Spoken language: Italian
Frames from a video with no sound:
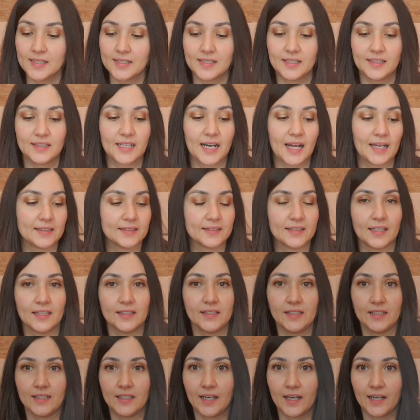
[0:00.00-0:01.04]
Si tratta
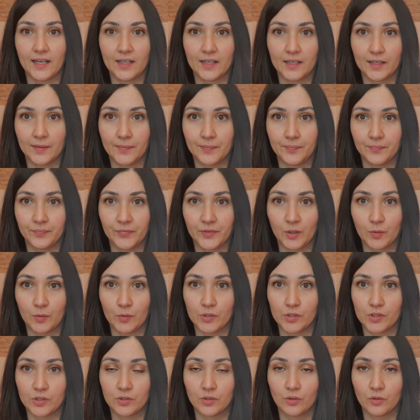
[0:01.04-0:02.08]
di ehm,
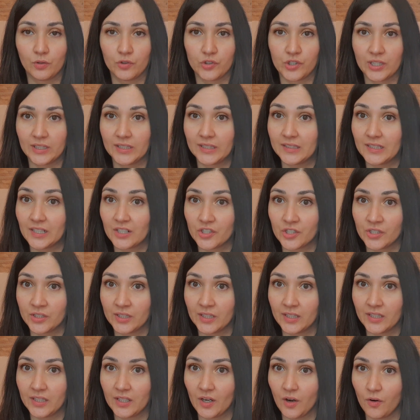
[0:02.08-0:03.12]
questo gel
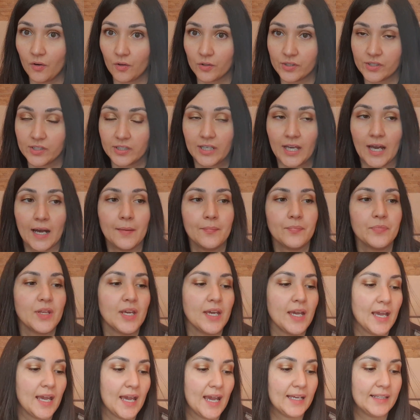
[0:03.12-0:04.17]
detergente di Oskia
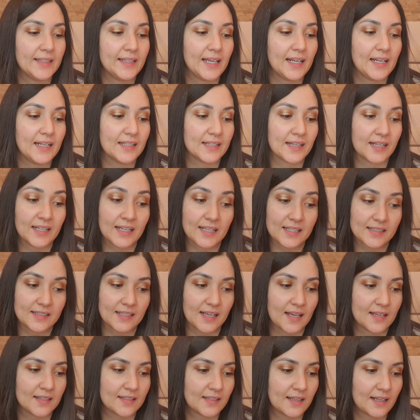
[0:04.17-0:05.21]
ed è il
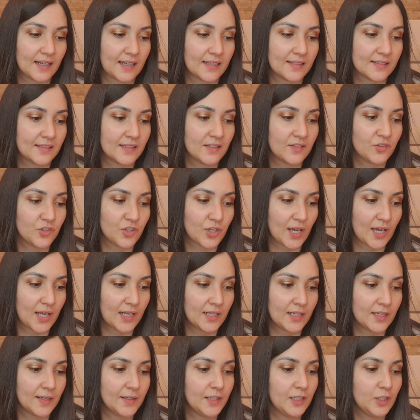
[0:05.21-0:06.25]
Renaissance Cleansing
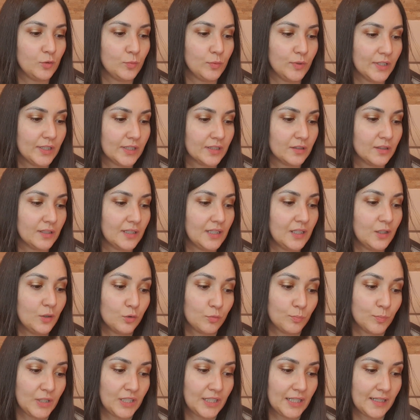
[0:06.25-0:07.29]
Gel
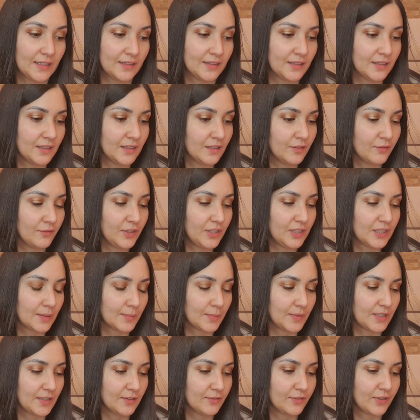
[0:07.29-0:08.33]
Illuminating
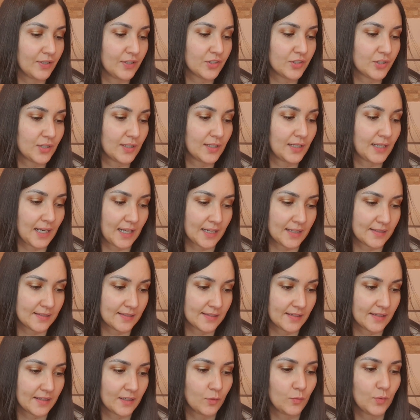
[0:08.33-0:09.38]
Vitamin Facial
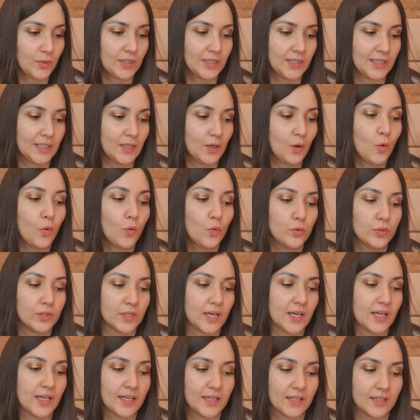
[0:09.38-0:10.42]
Cleanser, quindi un
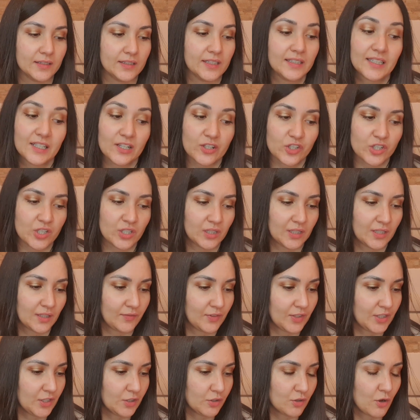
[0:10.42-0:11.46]
eh, detergente
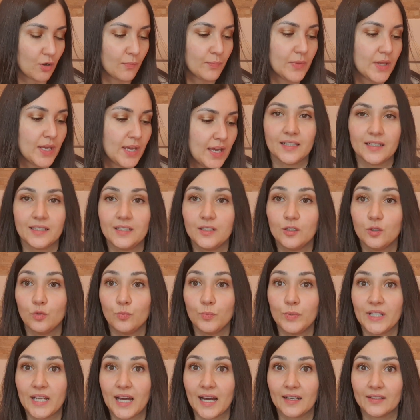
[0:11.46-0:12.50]
viso
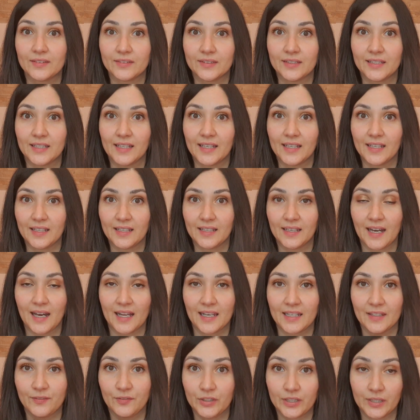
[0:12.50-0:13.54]
illuminante
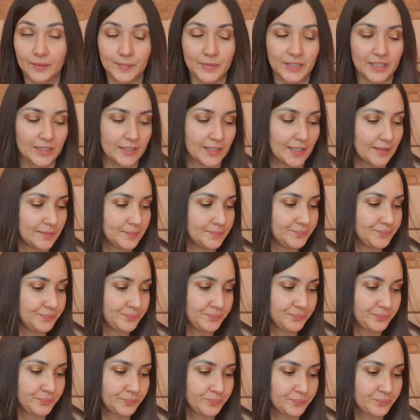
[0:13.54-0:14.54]
alle vitamine.